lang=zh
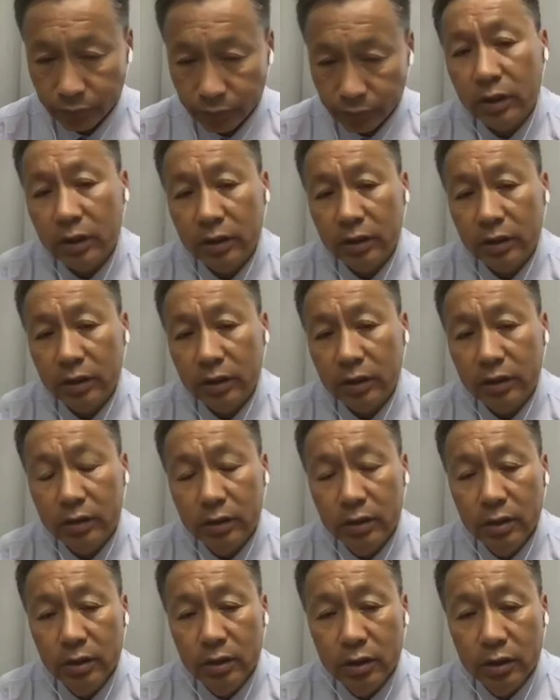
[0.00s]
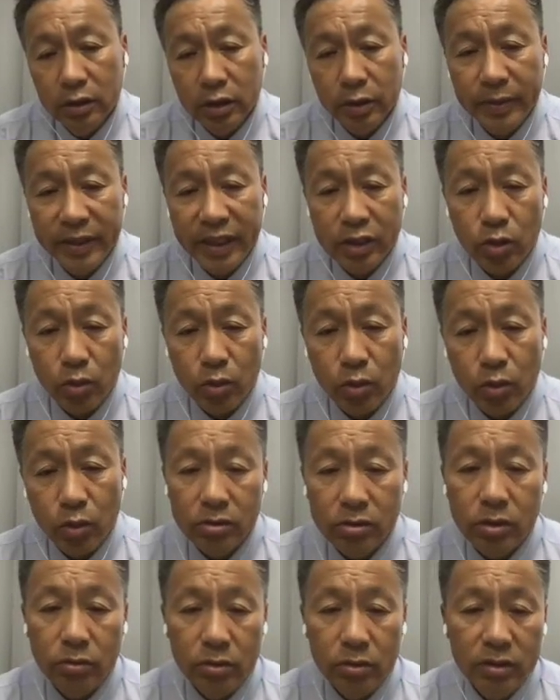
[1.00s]
嗯。特别在肿瘤，
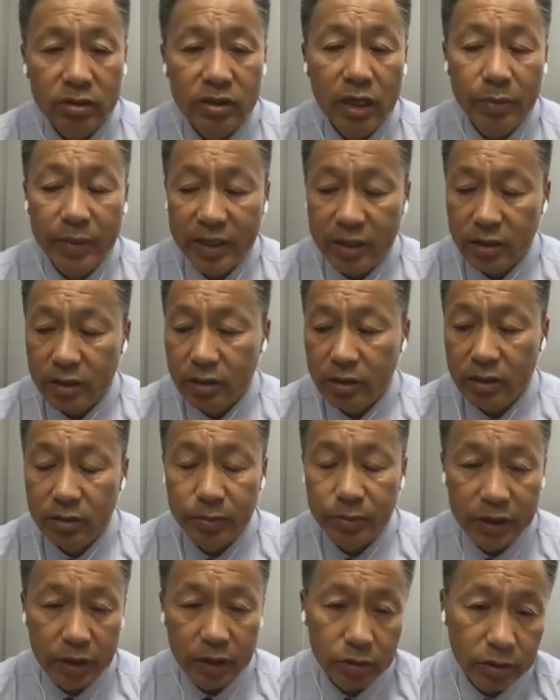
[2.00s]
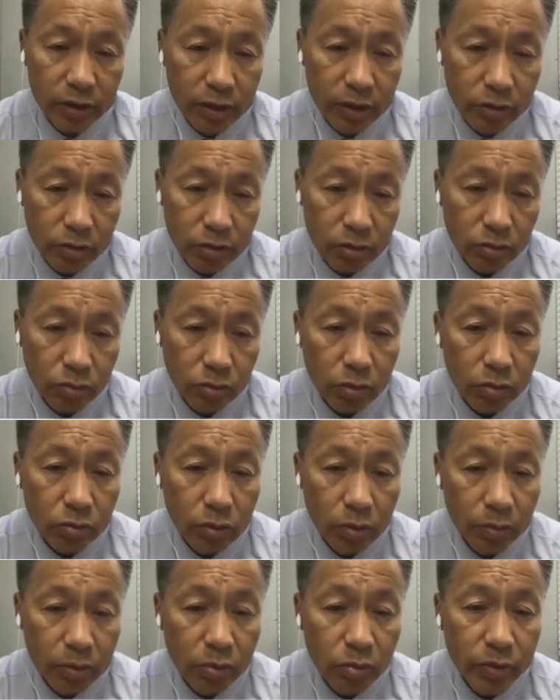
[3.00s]
肿瘤上面是比较有意义，就是我
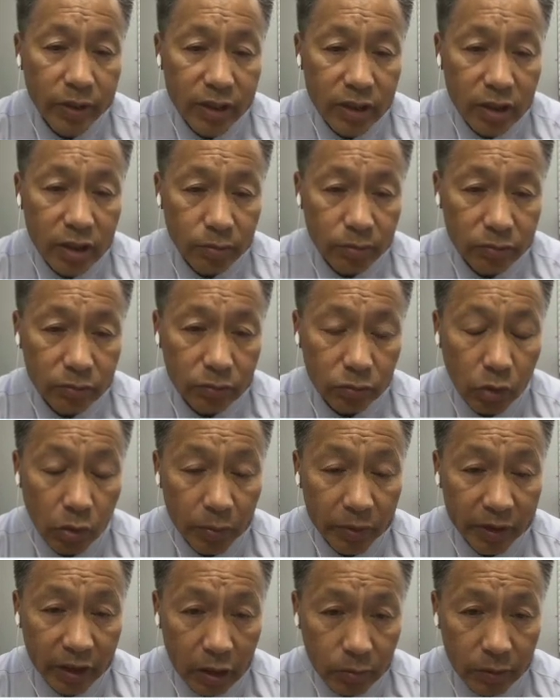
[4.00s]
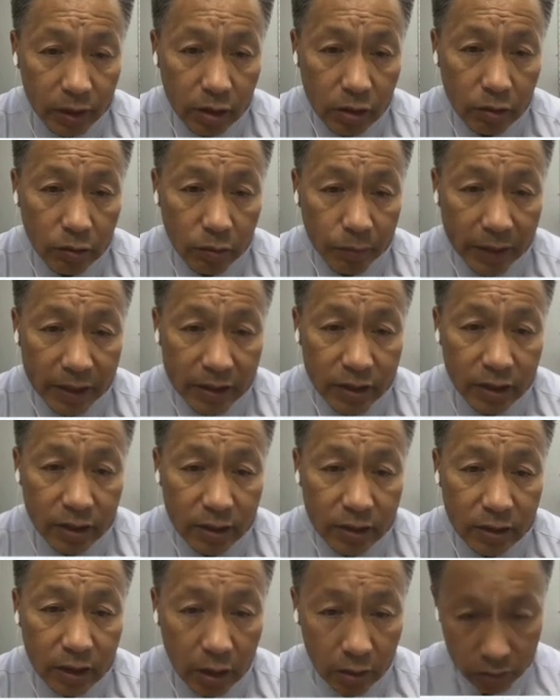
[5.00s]
我们为什么我们能不能够把这
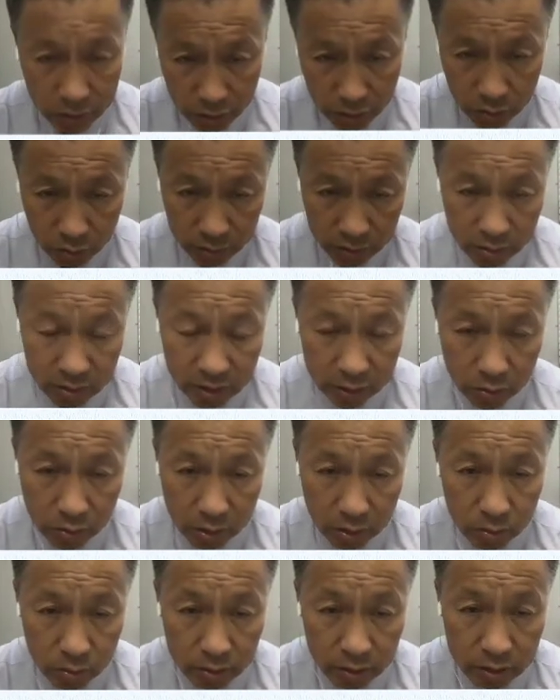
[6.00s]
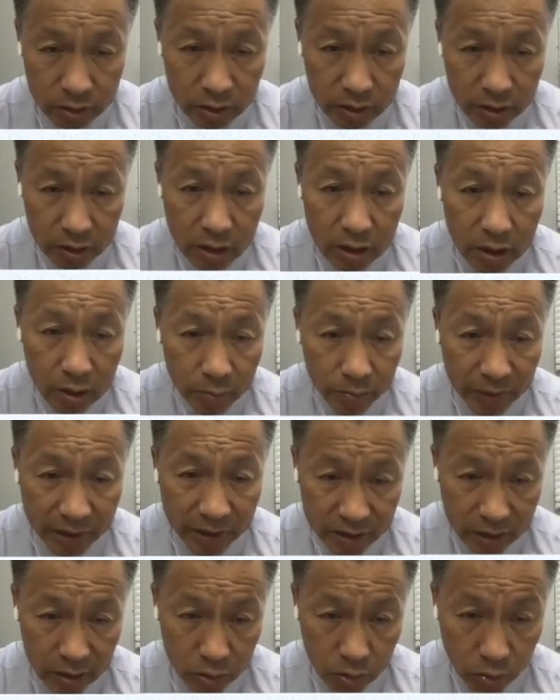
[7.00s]
个早期肿瘤诊断，或者是把
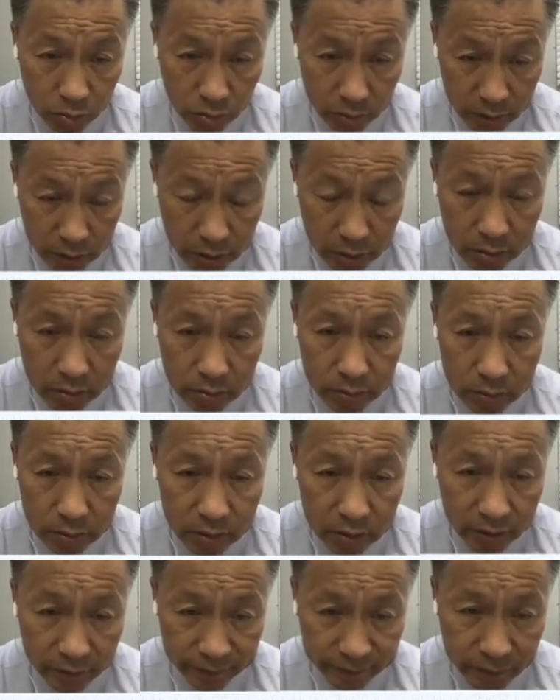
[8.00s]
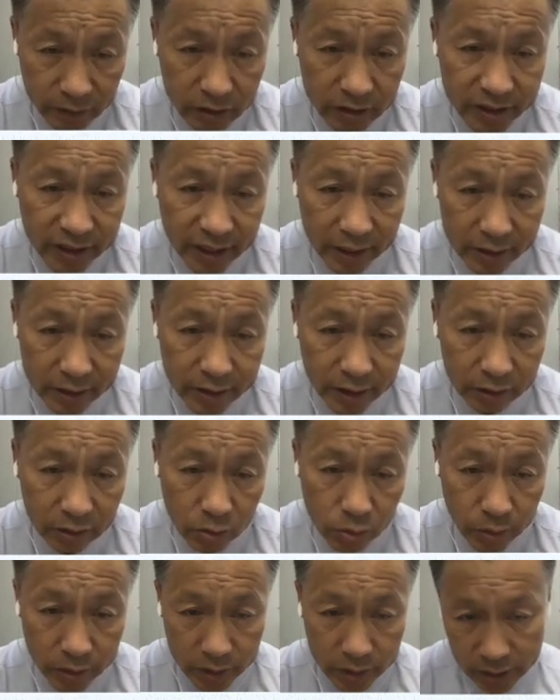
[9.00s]
这个肿瘤的风险降到
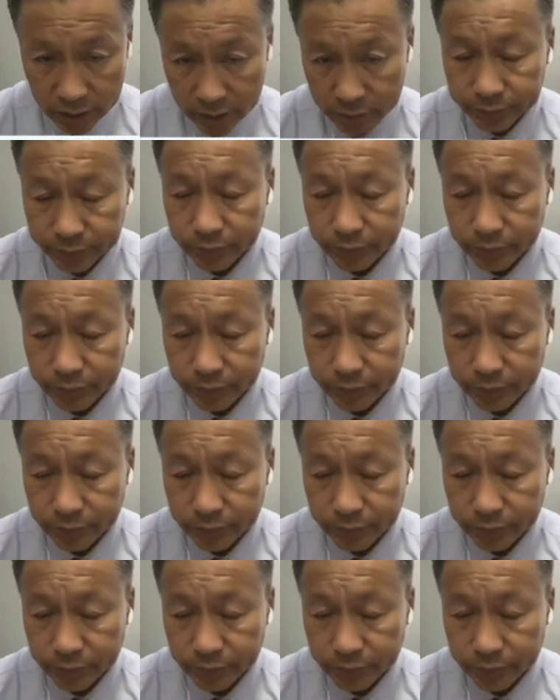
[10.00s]
最低，